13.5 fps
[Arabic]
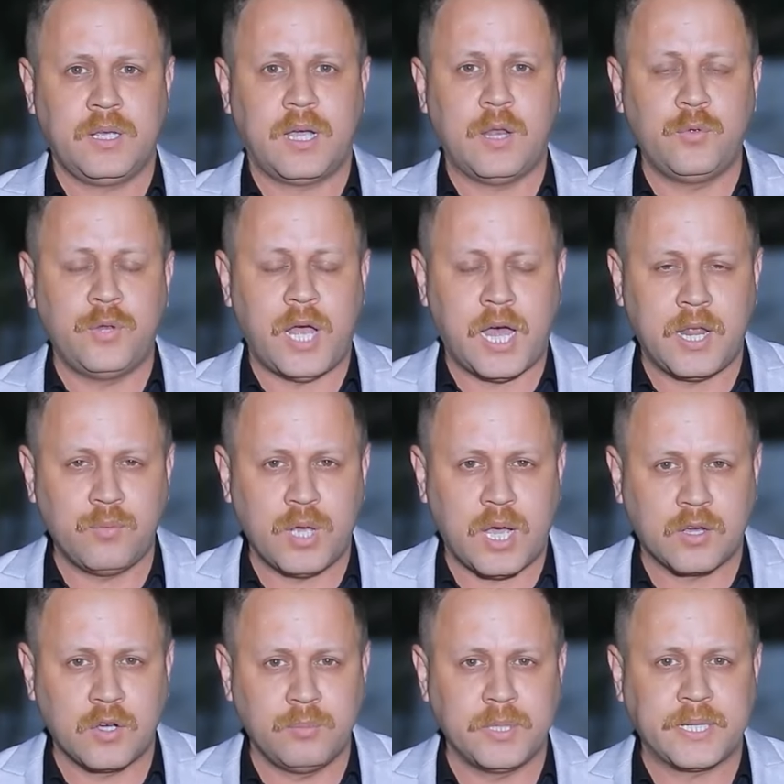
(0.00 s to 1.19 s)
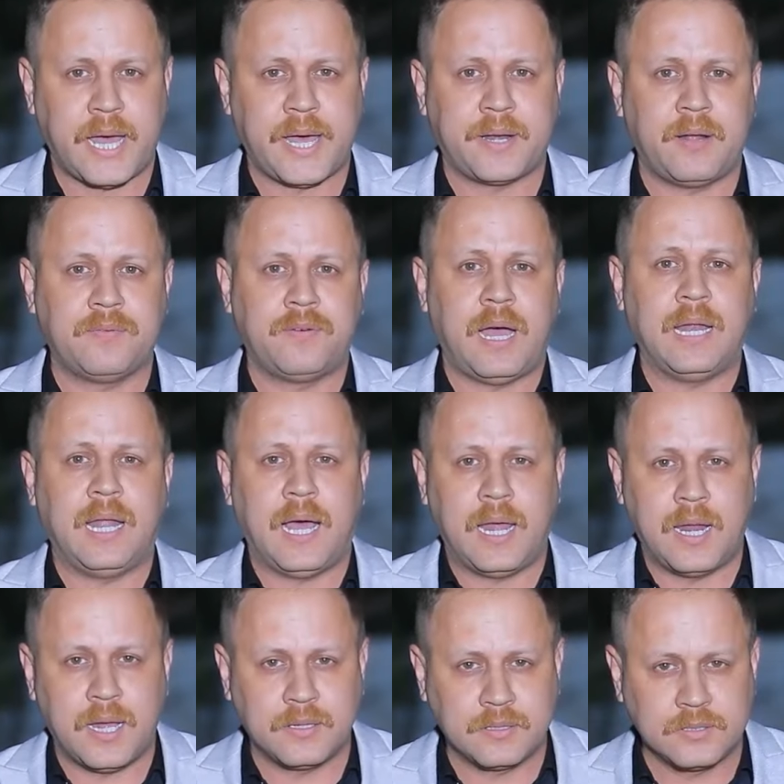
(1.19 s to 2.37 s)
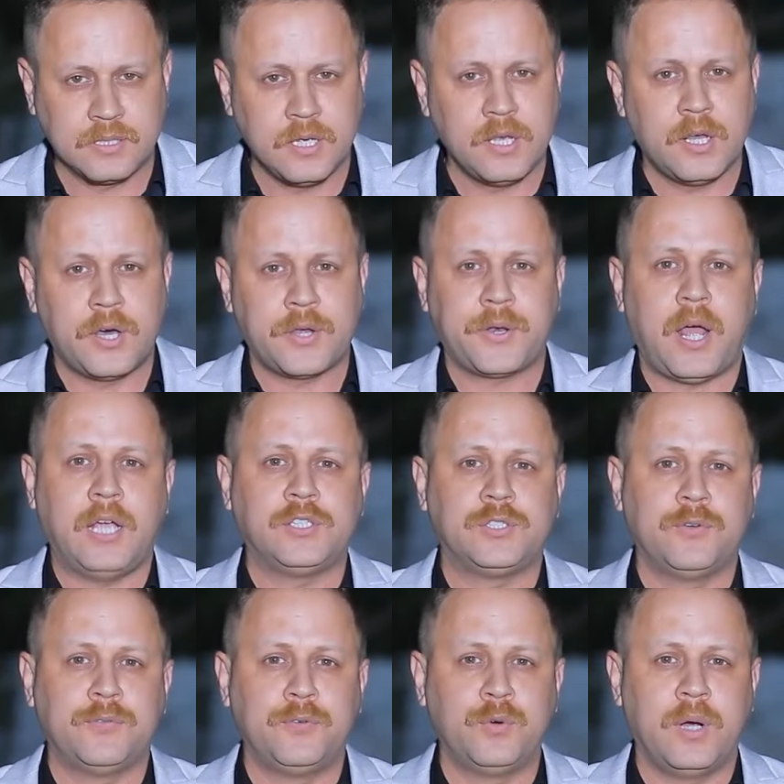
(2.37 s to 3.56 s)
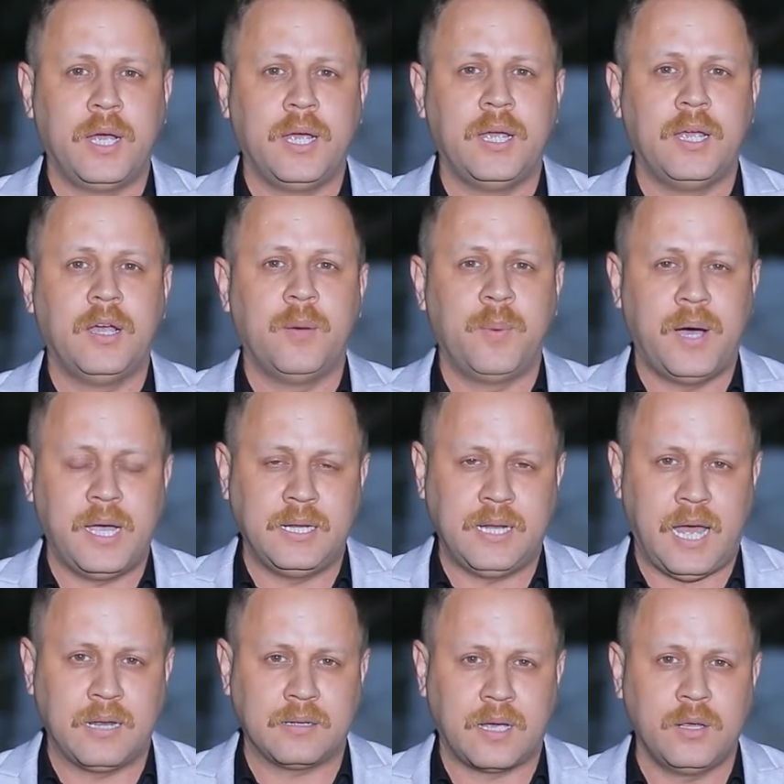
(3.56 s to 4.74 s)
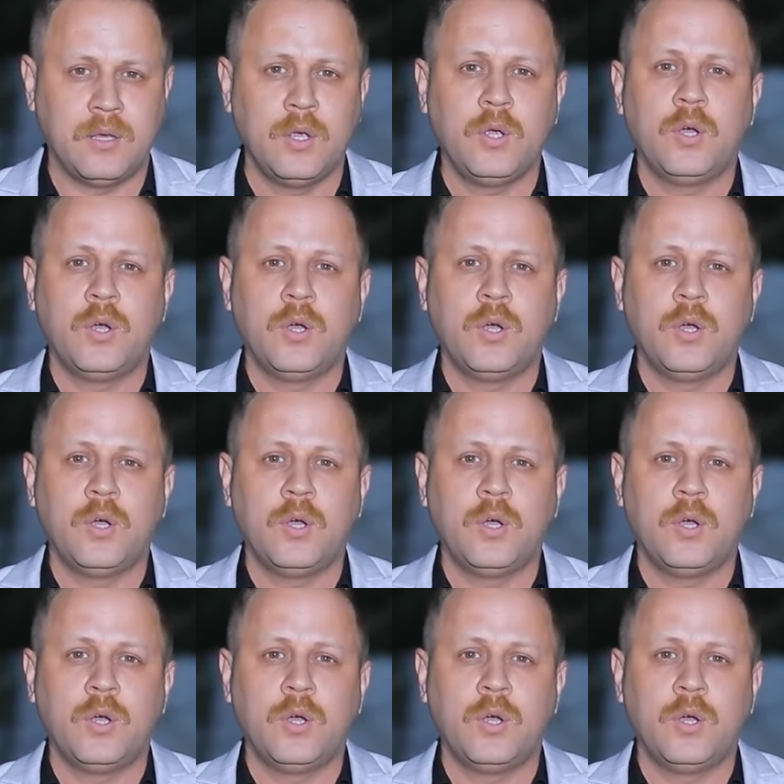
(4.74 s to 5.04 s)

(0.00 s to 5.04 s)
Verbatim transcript: خلونا انا وياكم نتعرف على الحالات اللي راح تشوفوها بهاي الحلقه،